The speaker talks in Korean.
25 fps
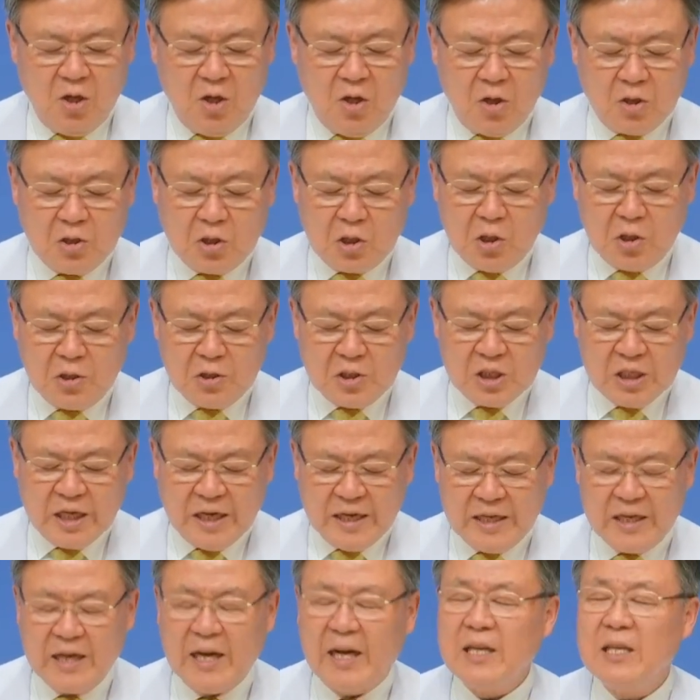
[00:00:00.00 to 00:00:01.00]
어떤
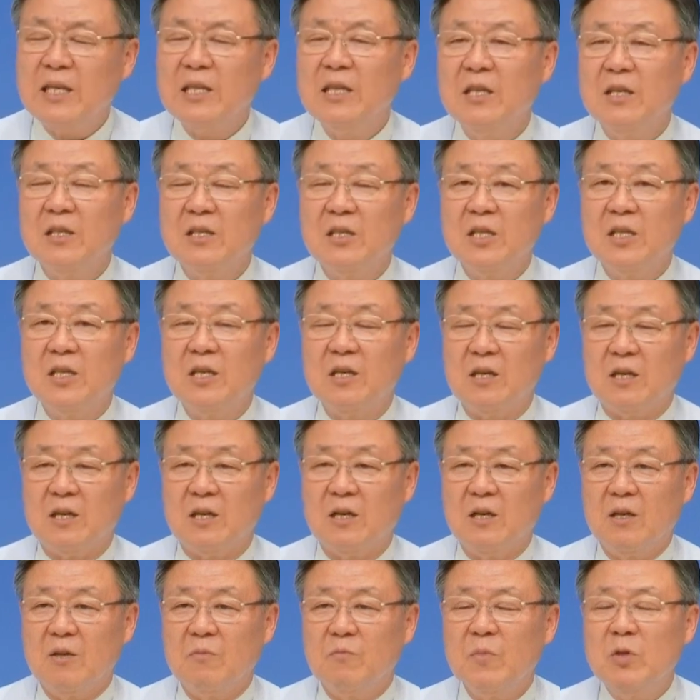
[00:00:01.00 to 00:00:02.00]
차이가
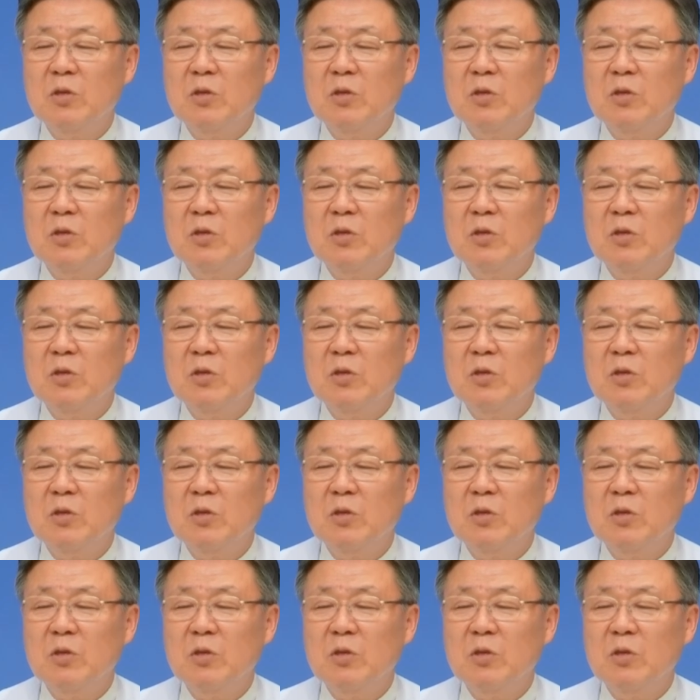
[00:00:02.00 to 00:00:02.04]
있는지를